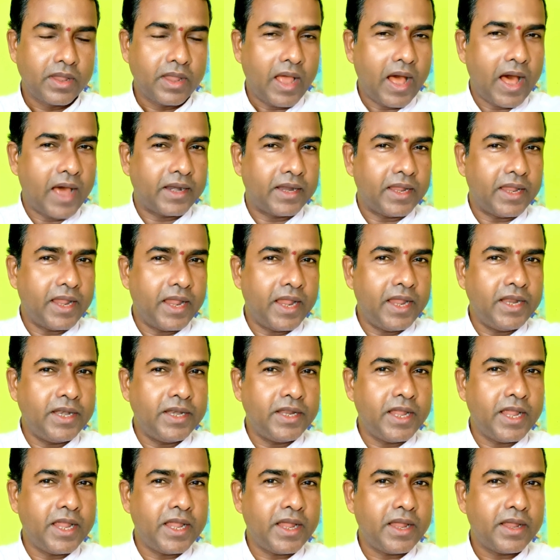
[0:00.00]
আর এই
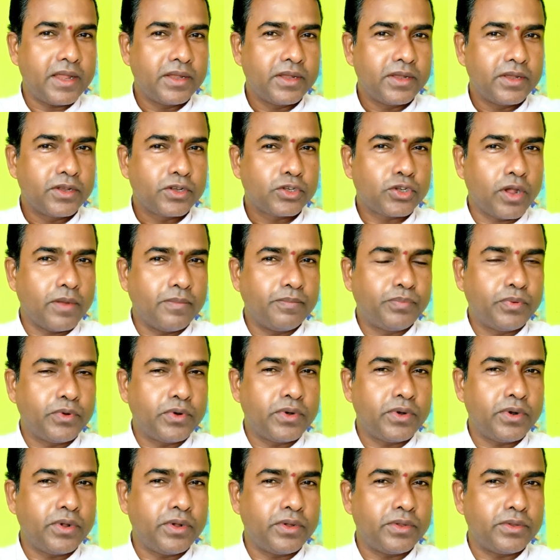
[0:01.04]
নিয়ে
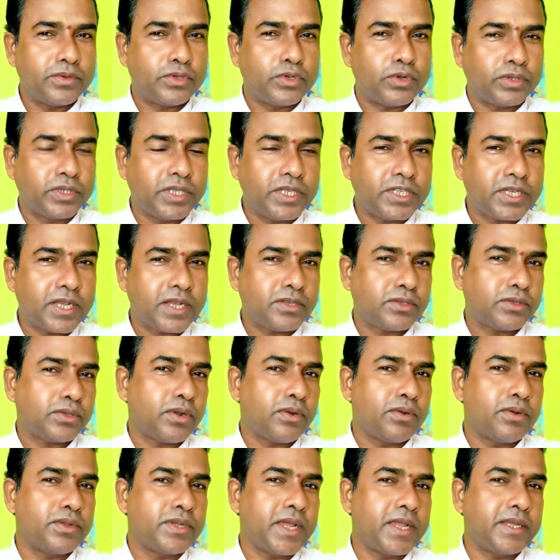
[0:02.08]
সম্পূর্ণ জ্যোতিষশাস্ত্র
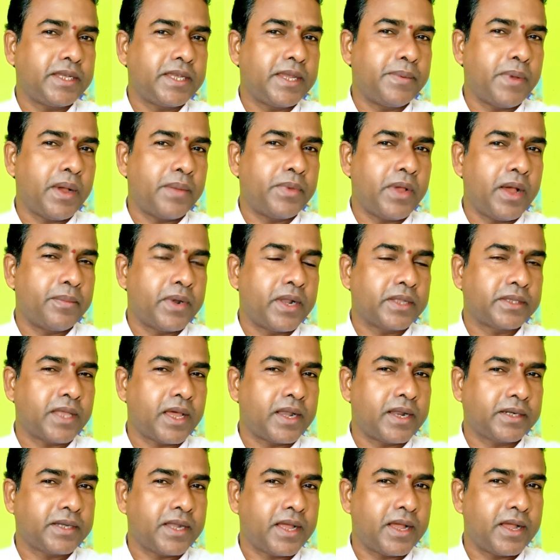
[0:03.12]
অনুযায়ী কিভাবে আমরা তার
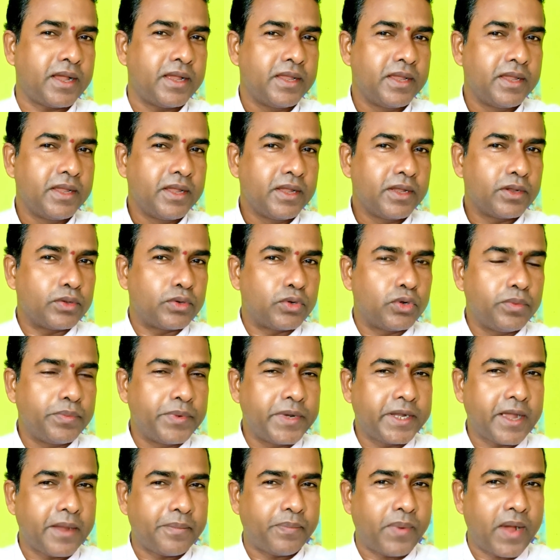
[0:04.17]
একটা
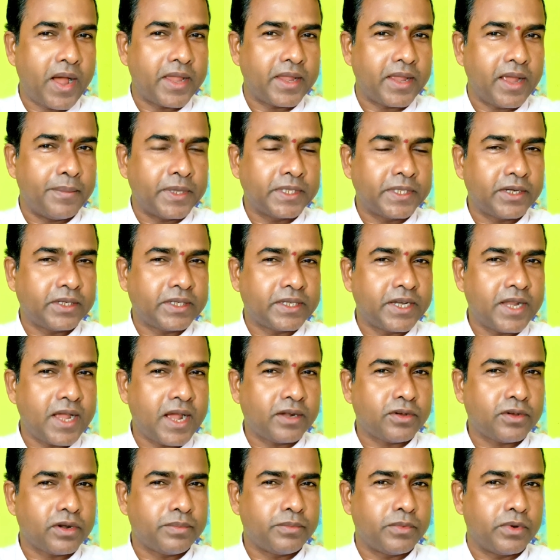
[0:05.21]
রূপরেখা পায় আমাদের
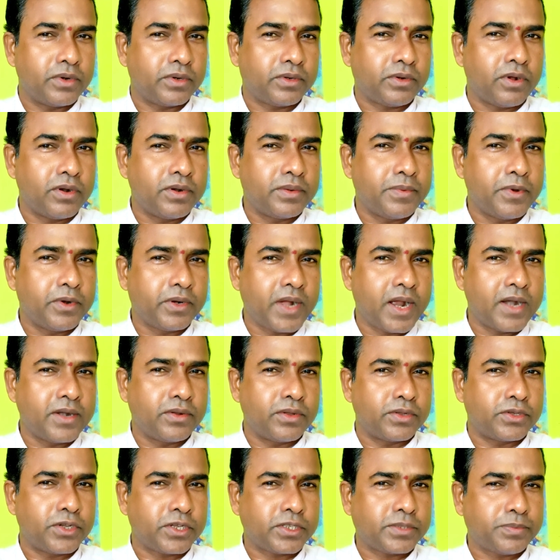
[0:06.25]
ক্রিয়াকর্ম কর্মকাণ্ড
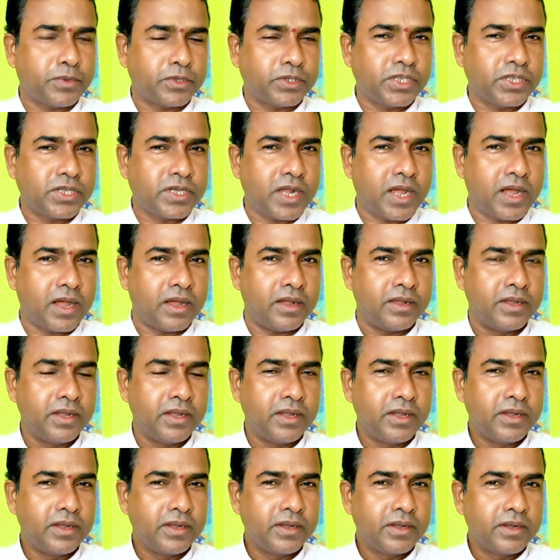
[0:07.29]
যশ প্রতিষ্ঠা
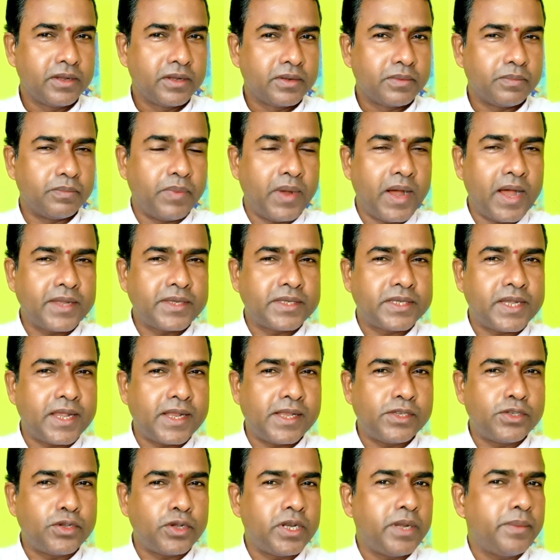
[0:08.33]
বা জেল
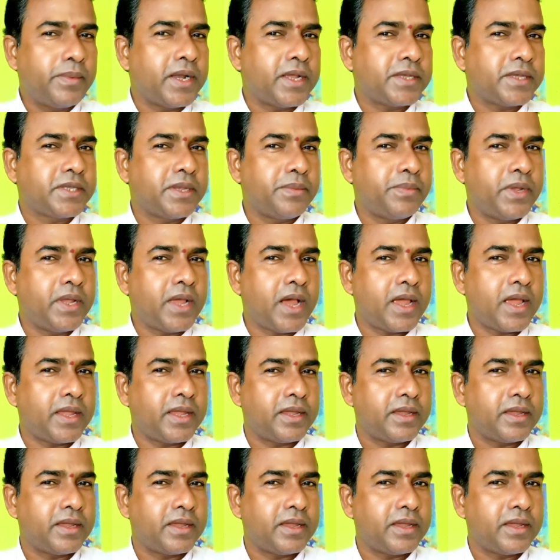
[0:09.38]
জরিমানা সিবিআই